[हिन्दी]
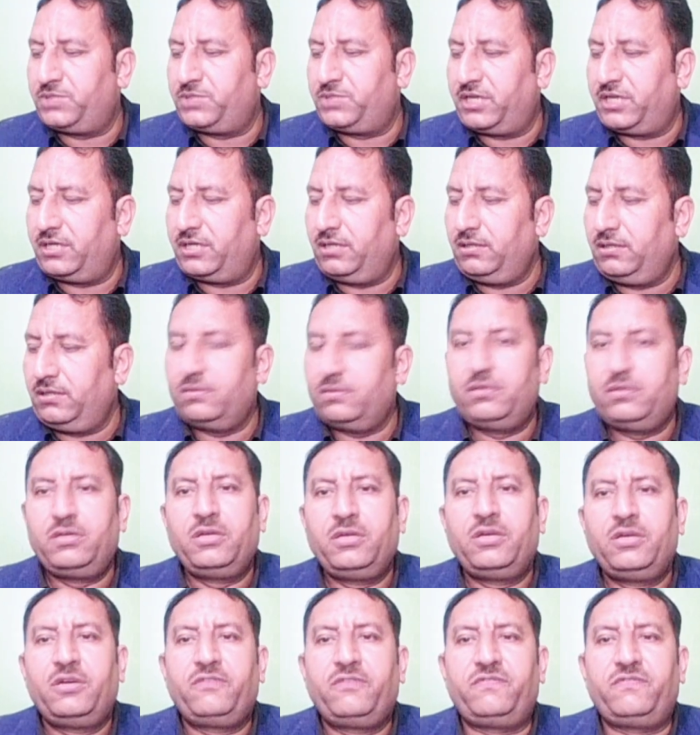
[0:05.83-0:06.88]
चैनल
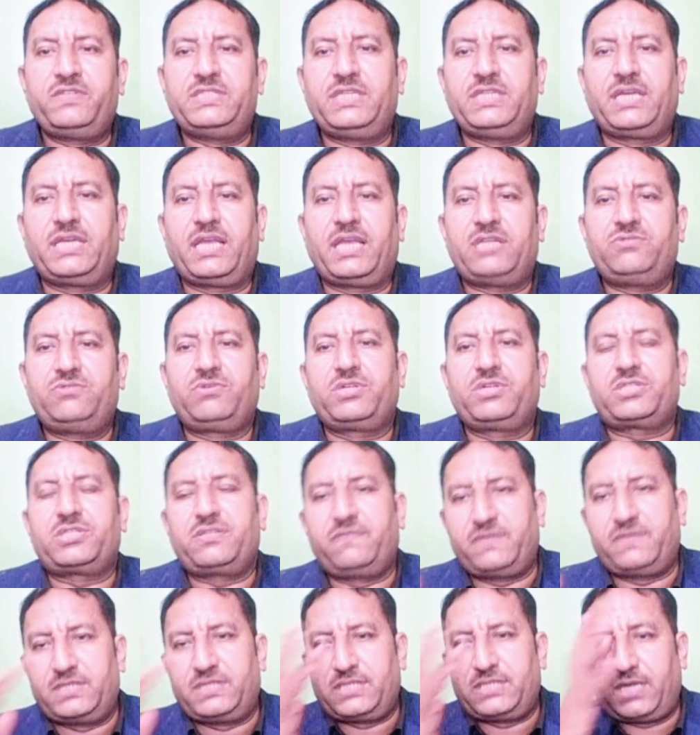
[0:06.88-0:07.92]
फ़िज़िकल
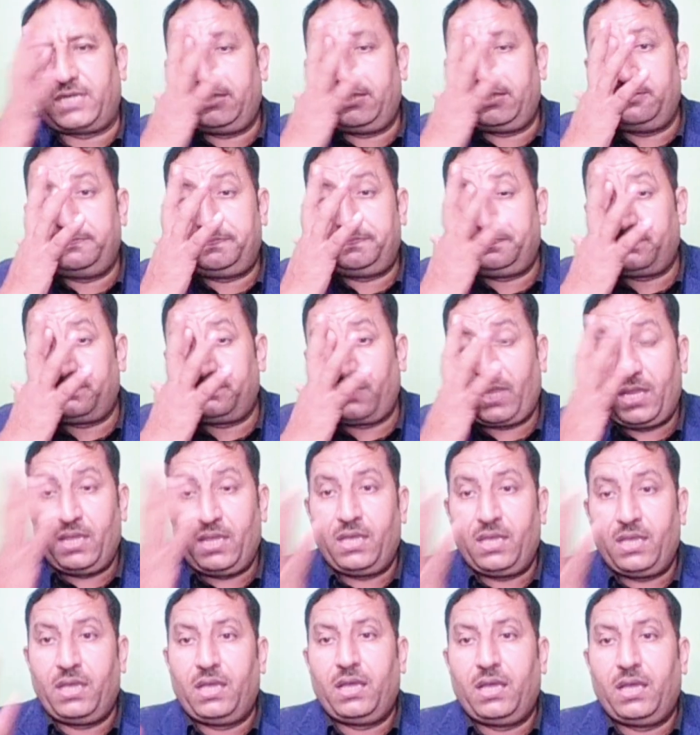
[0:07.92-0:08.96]
एजुकेशन विद जाहद
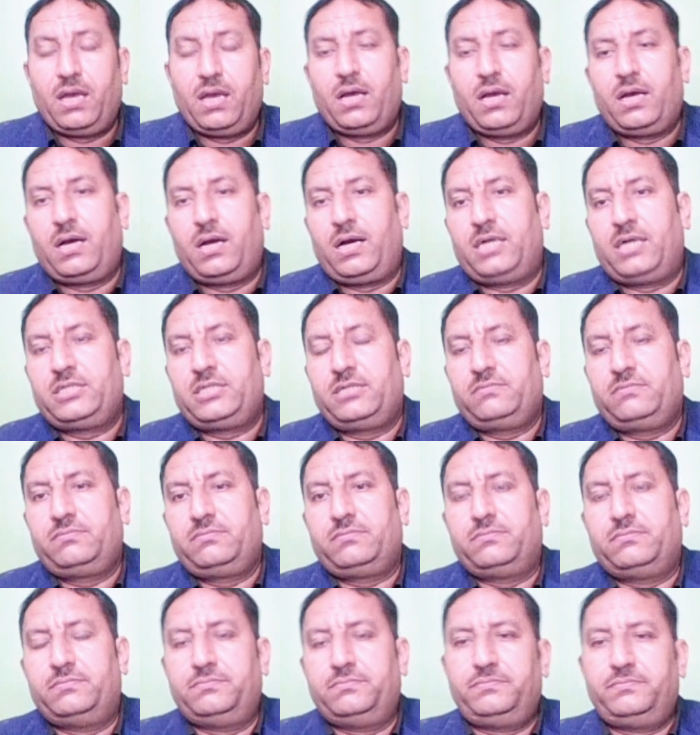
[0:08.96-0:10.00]
आज
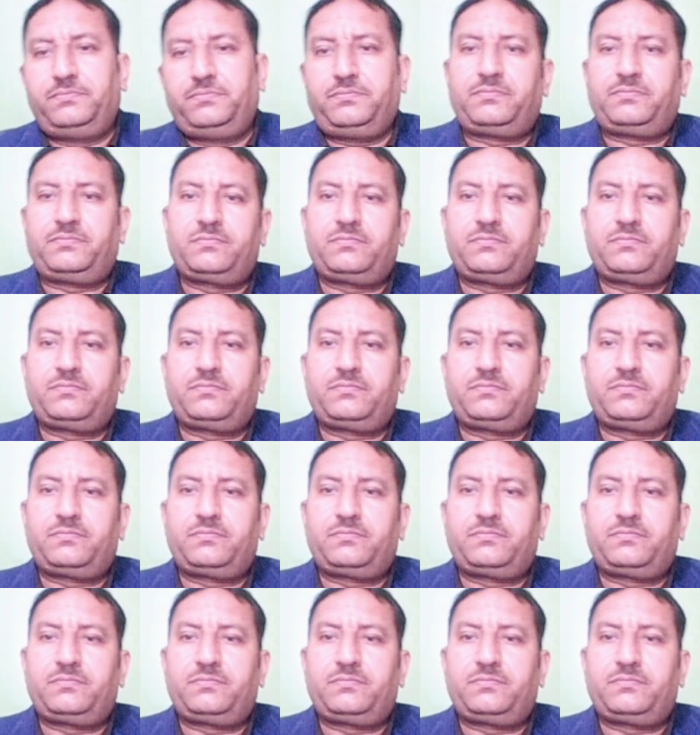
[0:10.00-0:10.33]
हम